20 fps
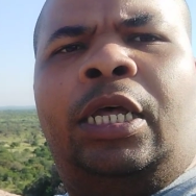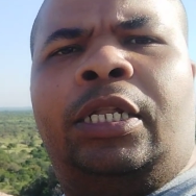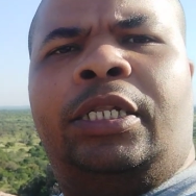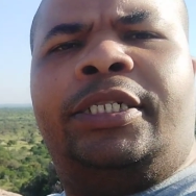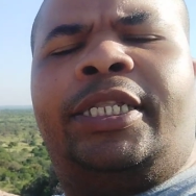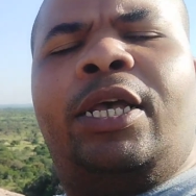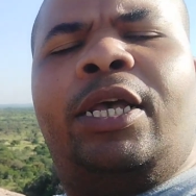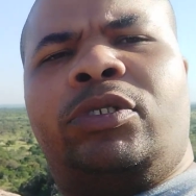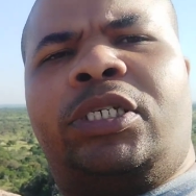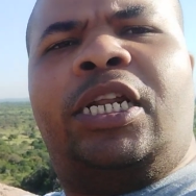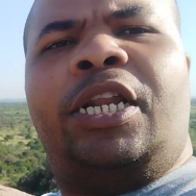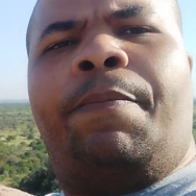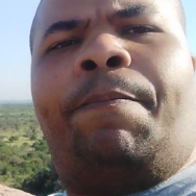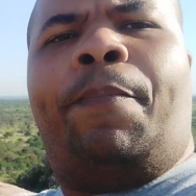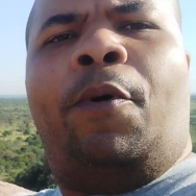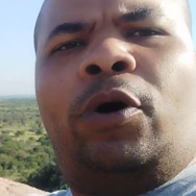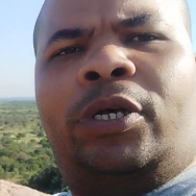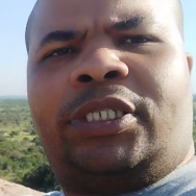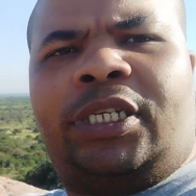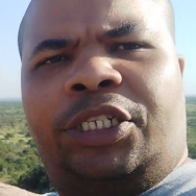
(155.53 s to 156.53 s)
Deus ele
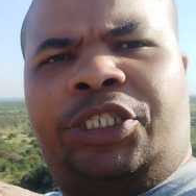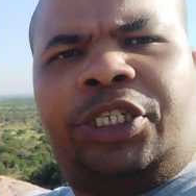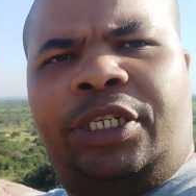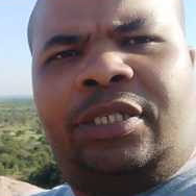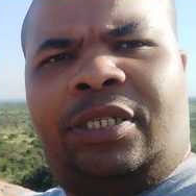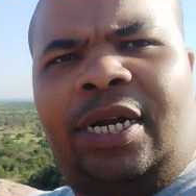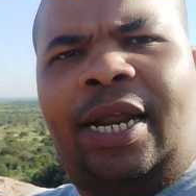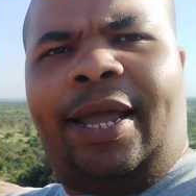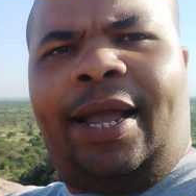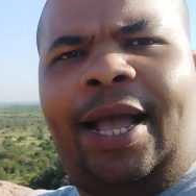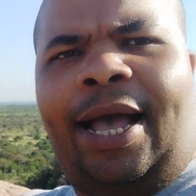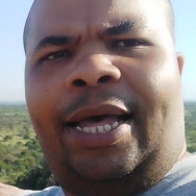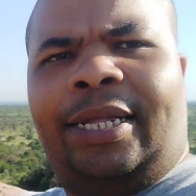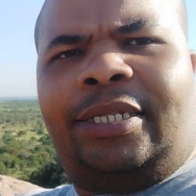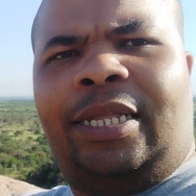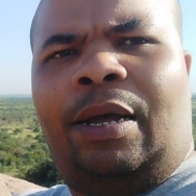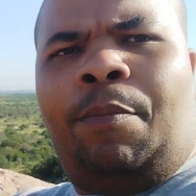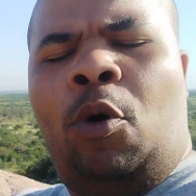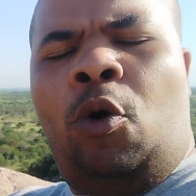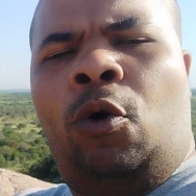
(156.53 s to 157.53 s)
possa te entregar,
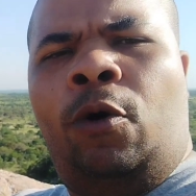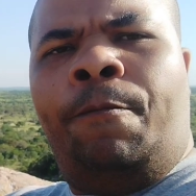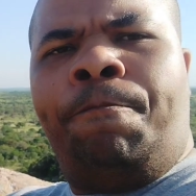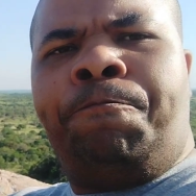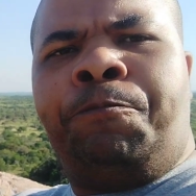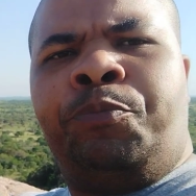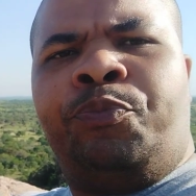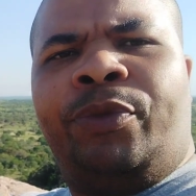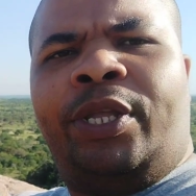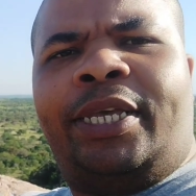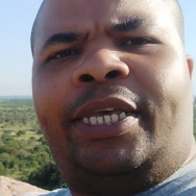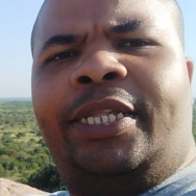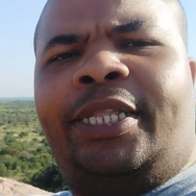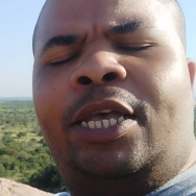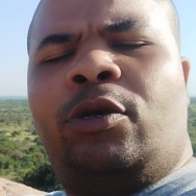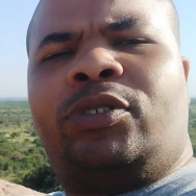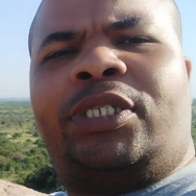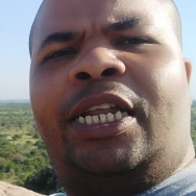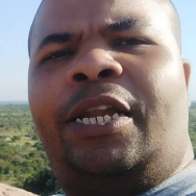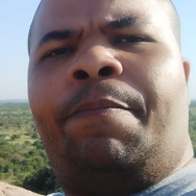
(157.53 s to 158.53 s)
tá bom? Que
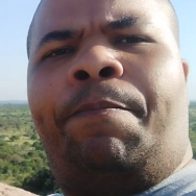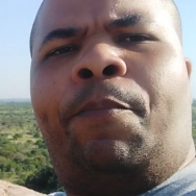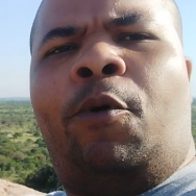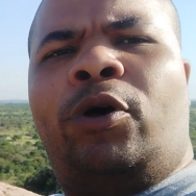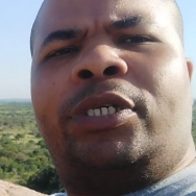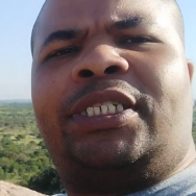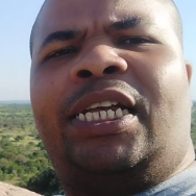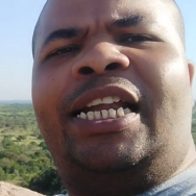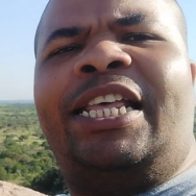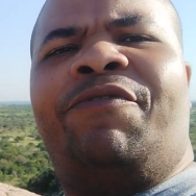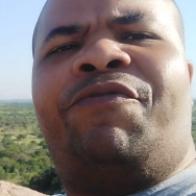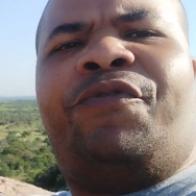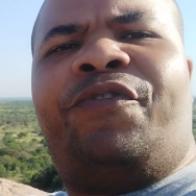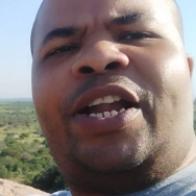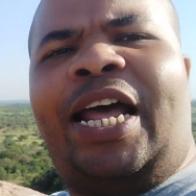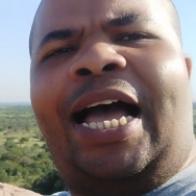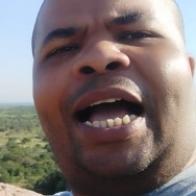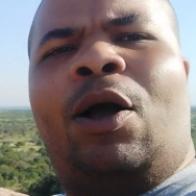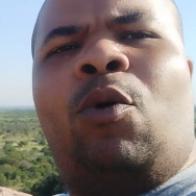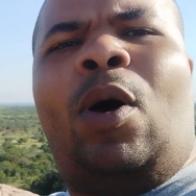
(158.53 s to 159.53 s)
Deus ele possa
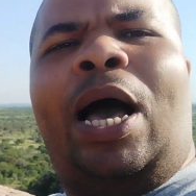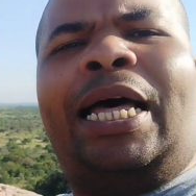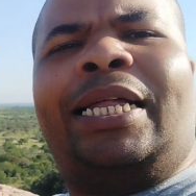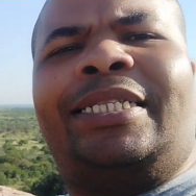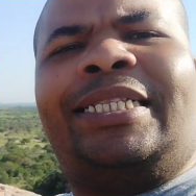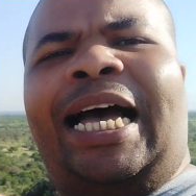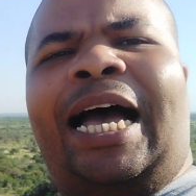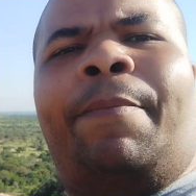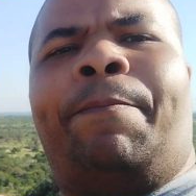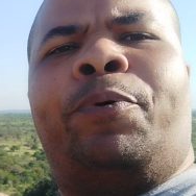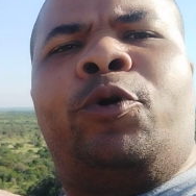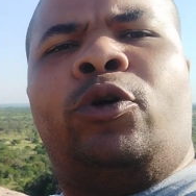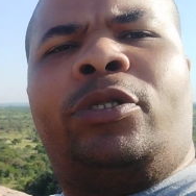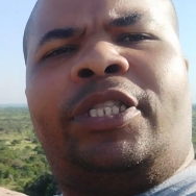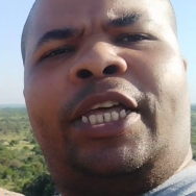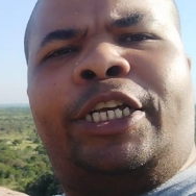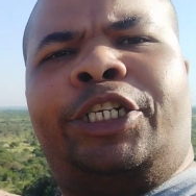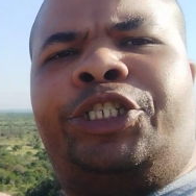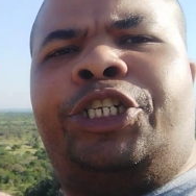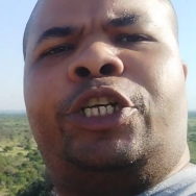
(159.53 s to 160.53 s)
livrar, guardar,
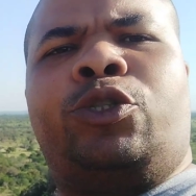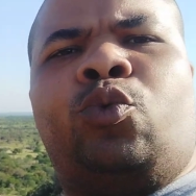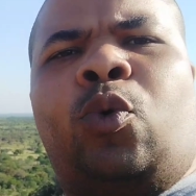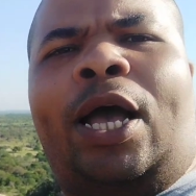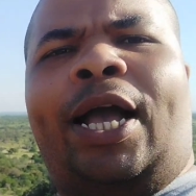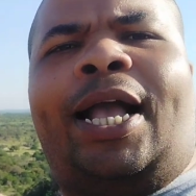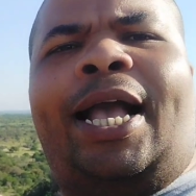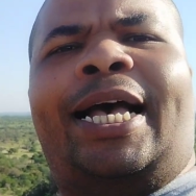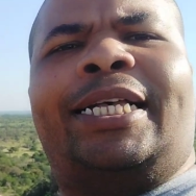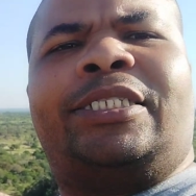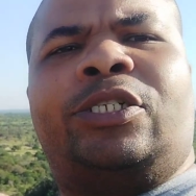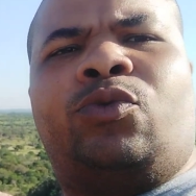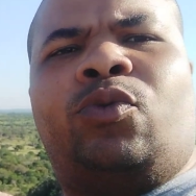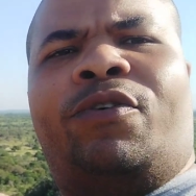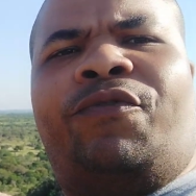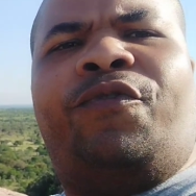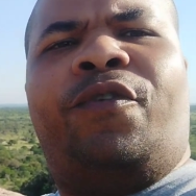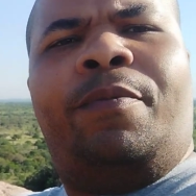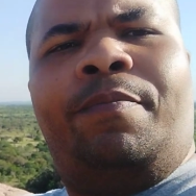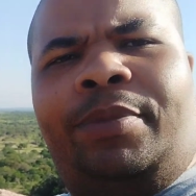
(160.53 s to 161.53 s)
proteger tua casa, tua
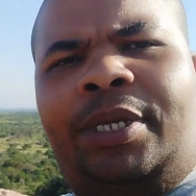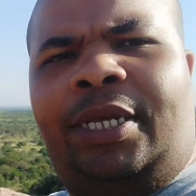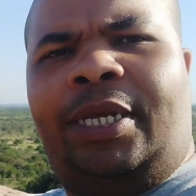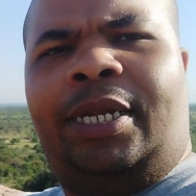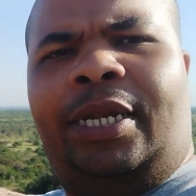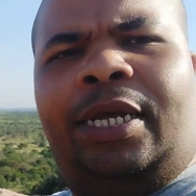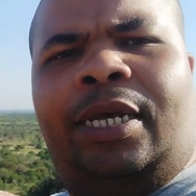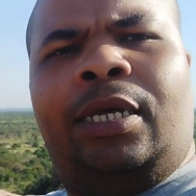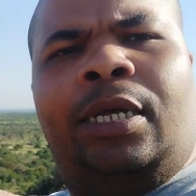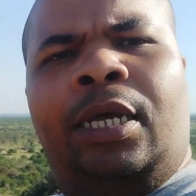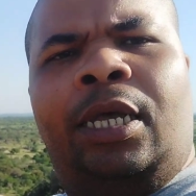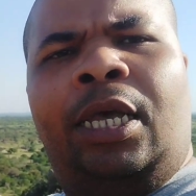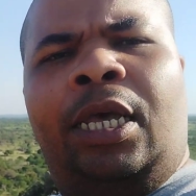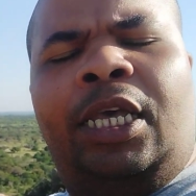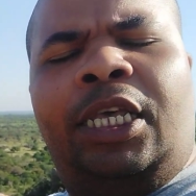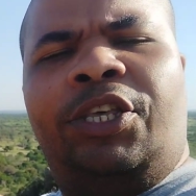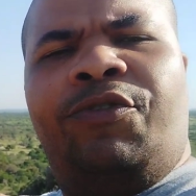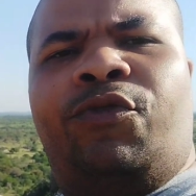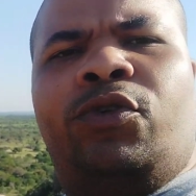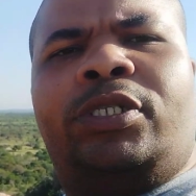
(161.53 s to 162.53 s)
família.
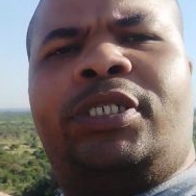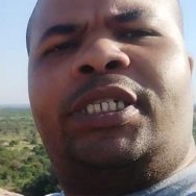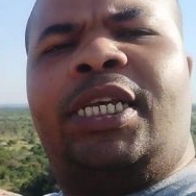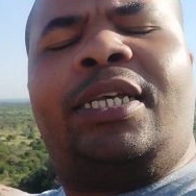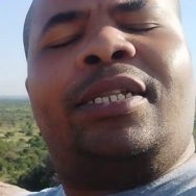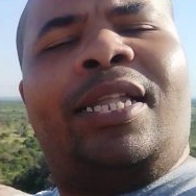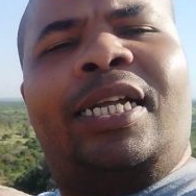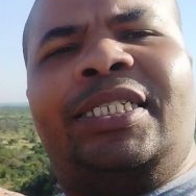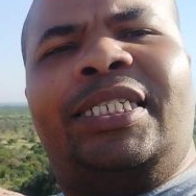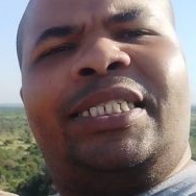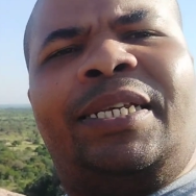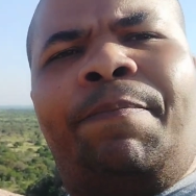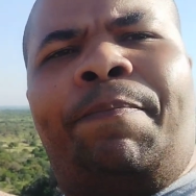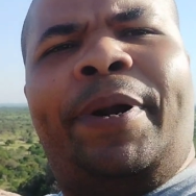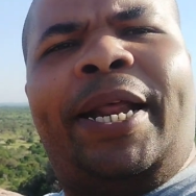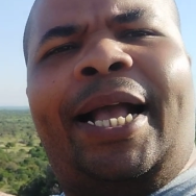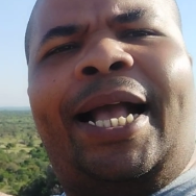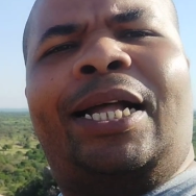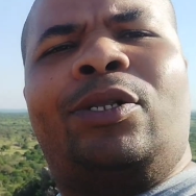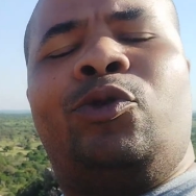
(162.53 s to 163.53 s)
E você que está
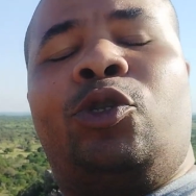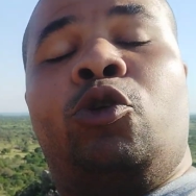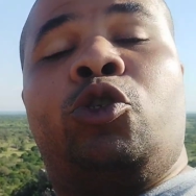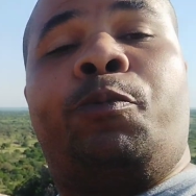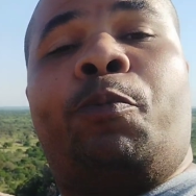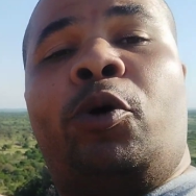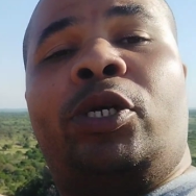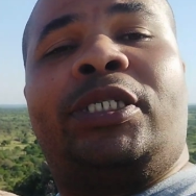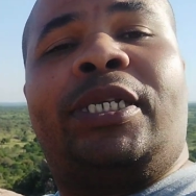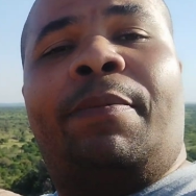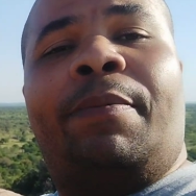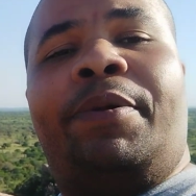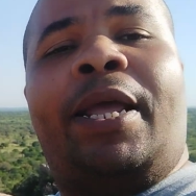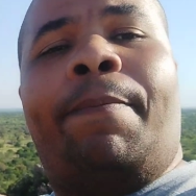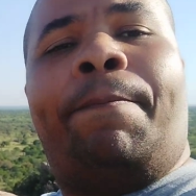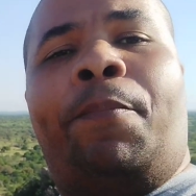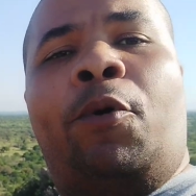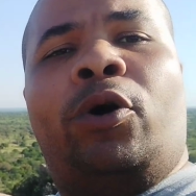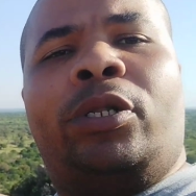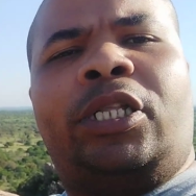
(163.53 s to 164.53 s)
desempregado, Deus possa abrir a
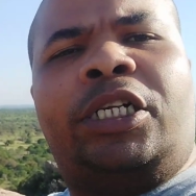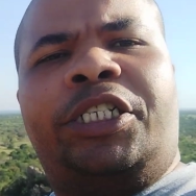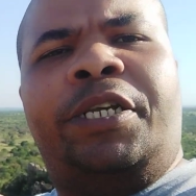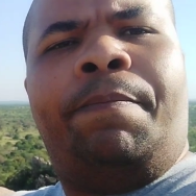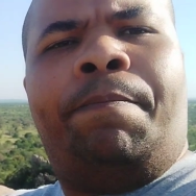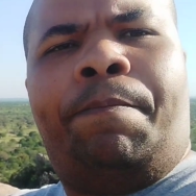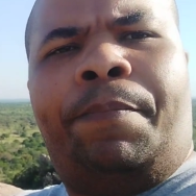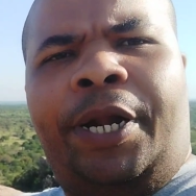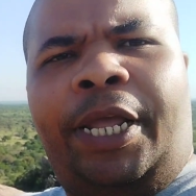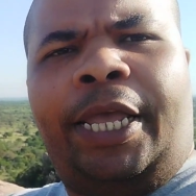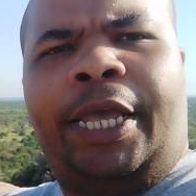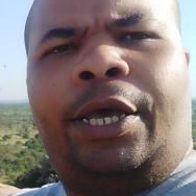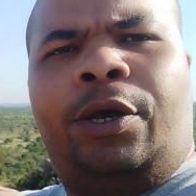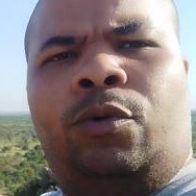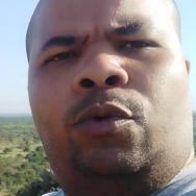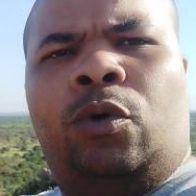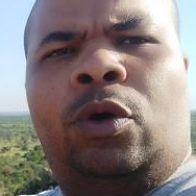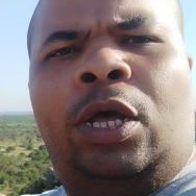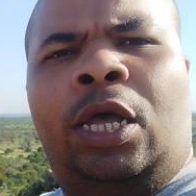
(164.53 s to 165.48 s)
porta de emprego.